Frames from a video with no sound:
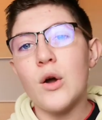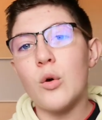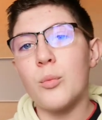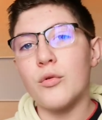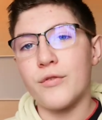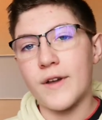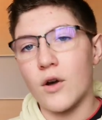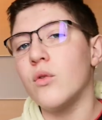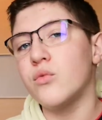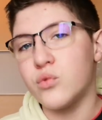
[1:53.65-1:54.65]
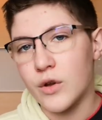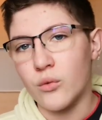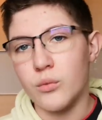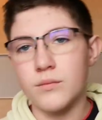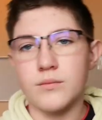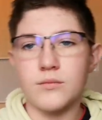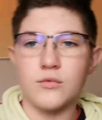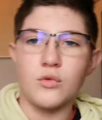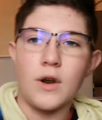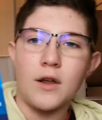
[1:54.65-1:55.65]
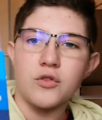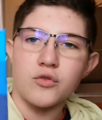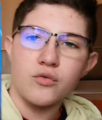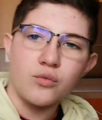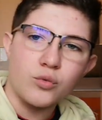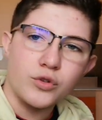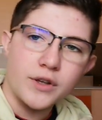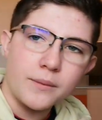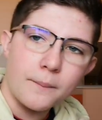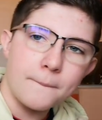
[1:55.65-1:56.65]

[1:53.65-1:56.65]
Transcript: On peut faire en x2. Voilà, je vais vous montrer.